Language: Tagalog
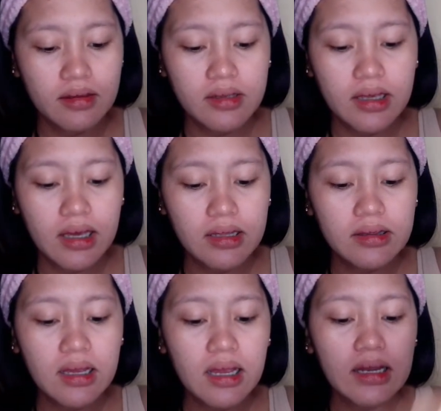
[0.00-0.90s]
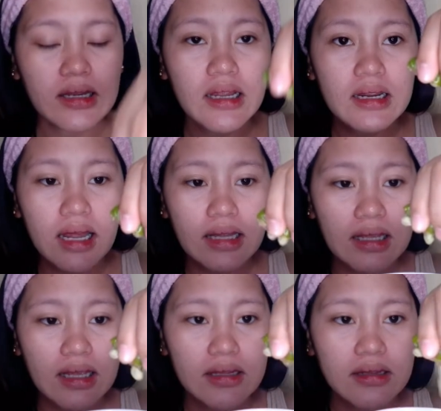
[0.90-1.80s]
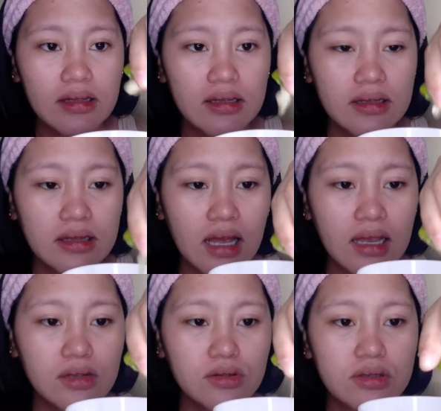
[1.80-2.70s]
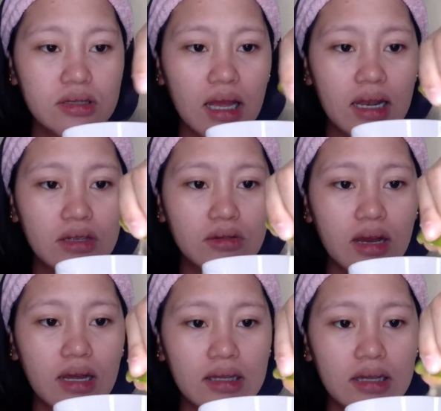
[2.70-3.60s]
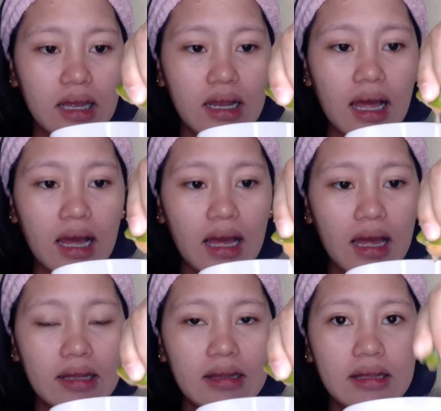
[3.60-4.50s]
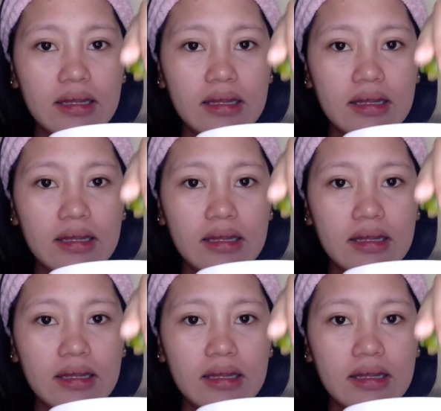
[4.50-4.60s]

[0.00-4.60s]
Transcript: Yan, tanggalin lang natin dahil juice nga lang yung ating kailangan.